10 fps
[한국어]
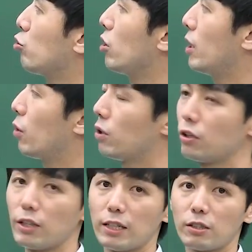수열이라고
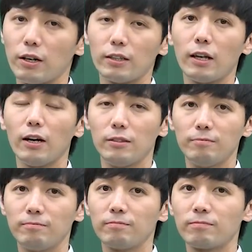읽어내셔야 돼요.
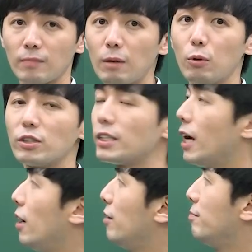
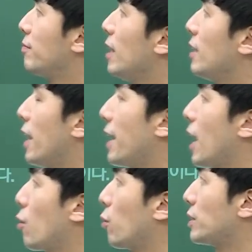보이시나요?
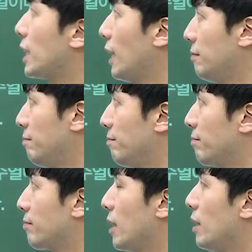얘가 공차,
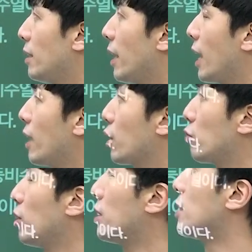얘가
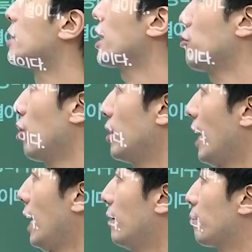결국엔 등차
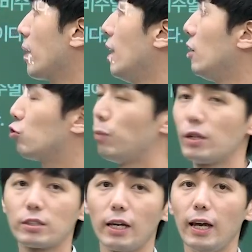수열이다. 두
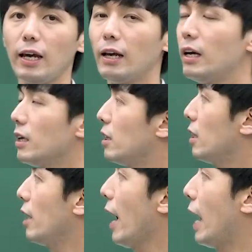번째,
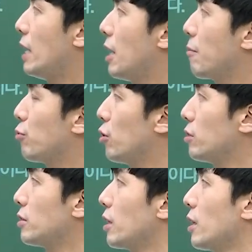이 an
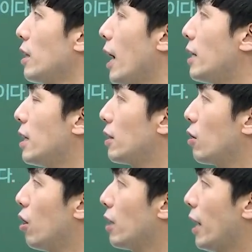플러스 1은 an
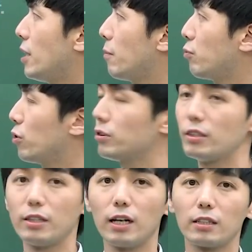더하기 an
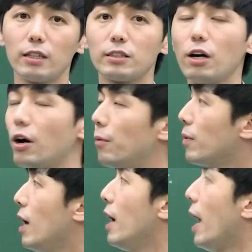플러스 2라 그래서요.
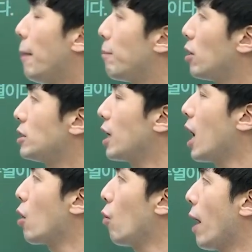n번째
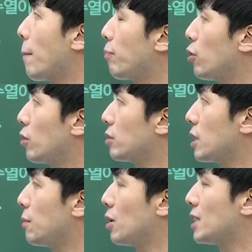항하고 n 플러스
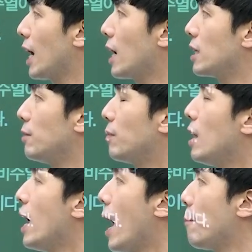2번째 항은
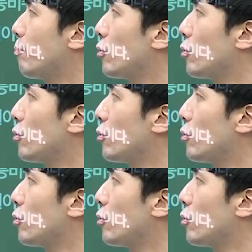n